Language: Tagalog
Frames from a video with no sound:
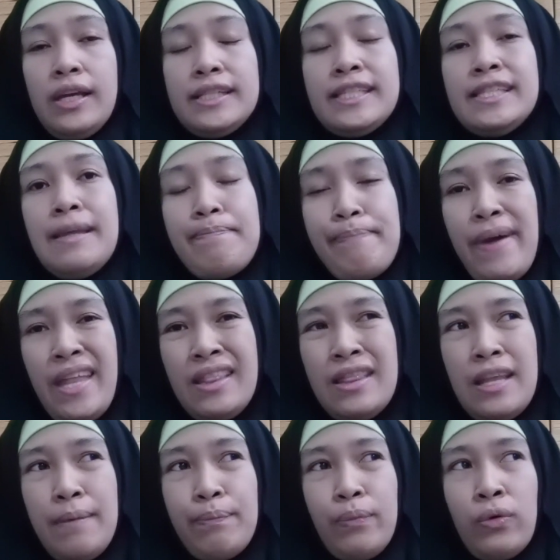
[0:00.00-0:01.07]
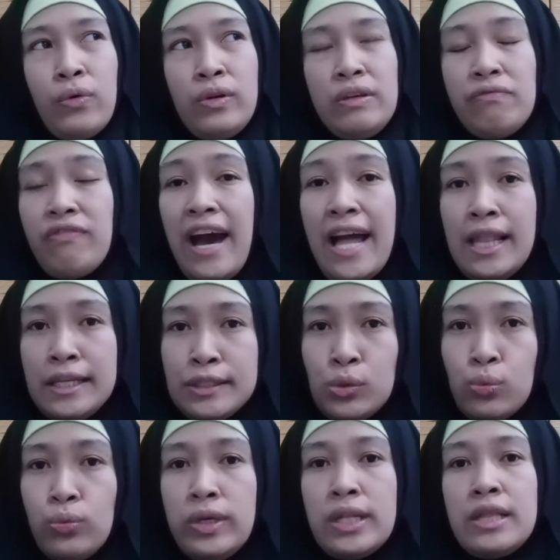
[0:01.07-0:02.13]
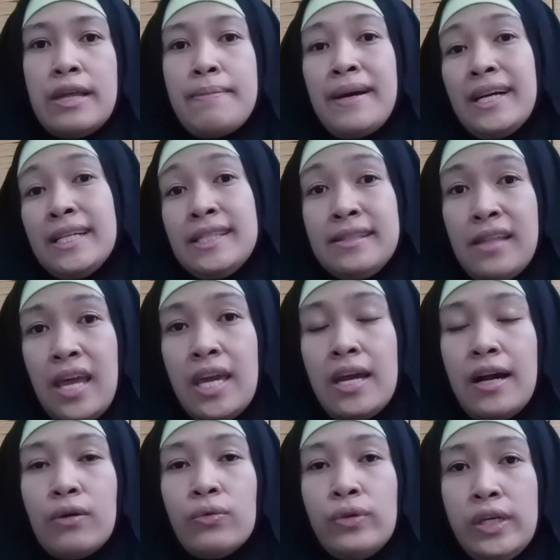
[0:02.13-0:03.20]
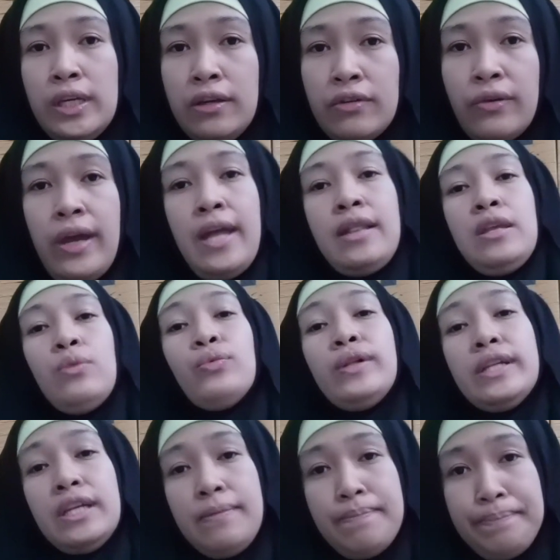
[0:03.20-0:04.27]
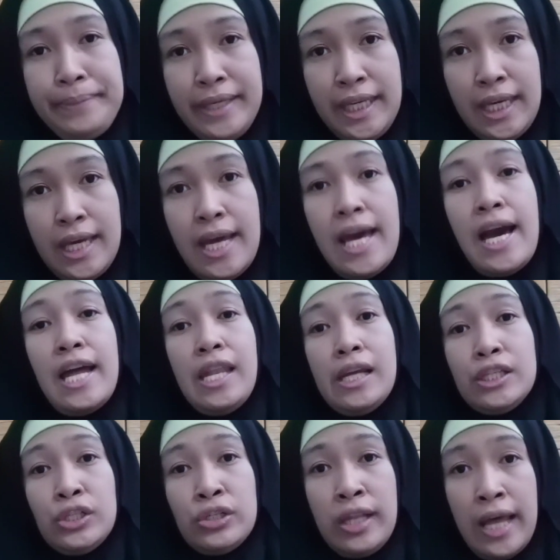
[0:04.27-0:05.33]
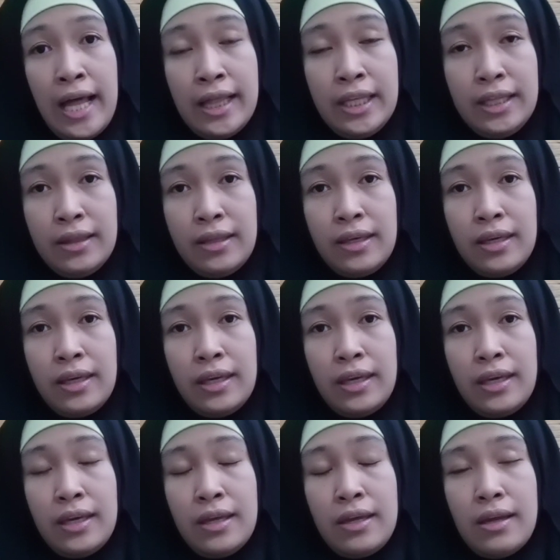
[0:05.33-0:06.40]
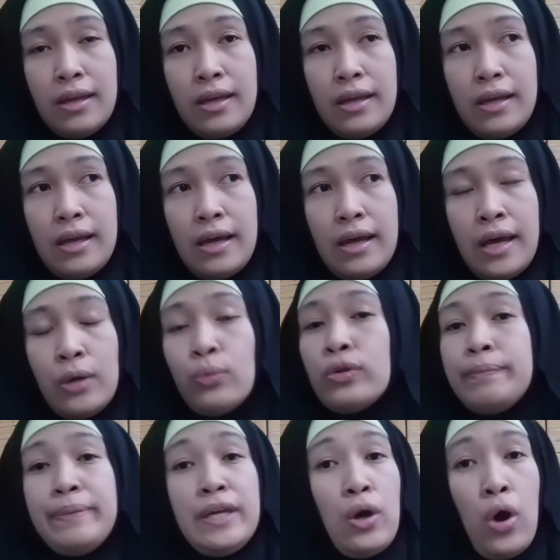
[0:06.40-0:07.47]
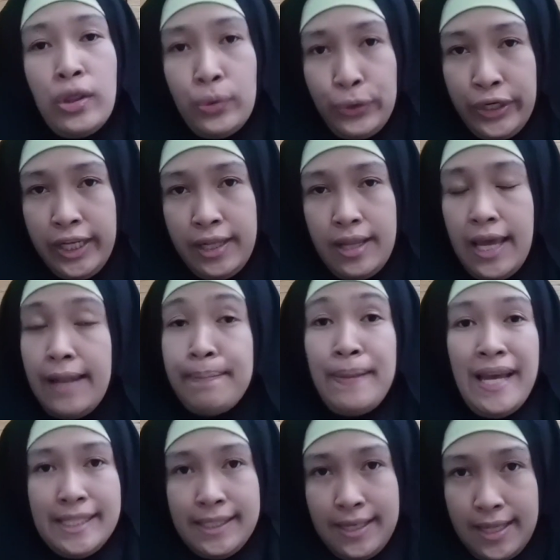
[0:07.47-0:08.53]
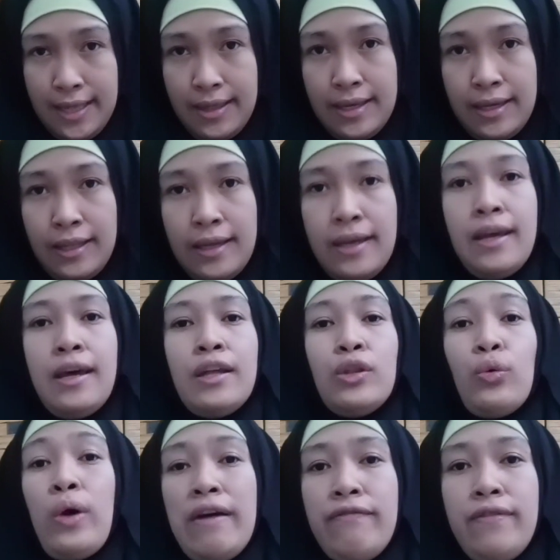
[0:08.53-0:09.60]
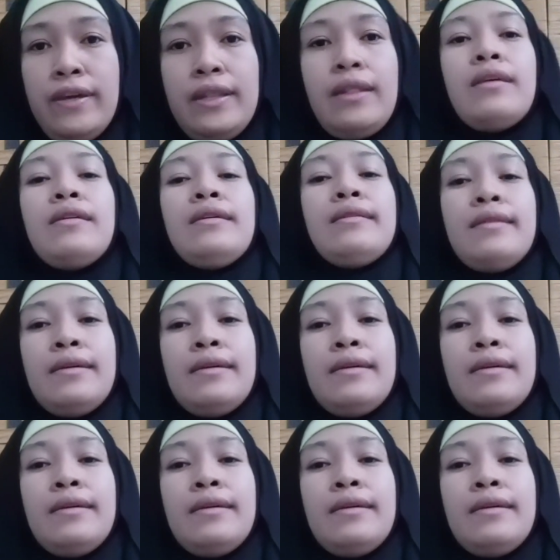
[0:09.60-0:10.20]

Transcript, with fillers: It's depend na po if Alas will na makastay ako here and they will give me a nationality, I will be honored and blessed to have it.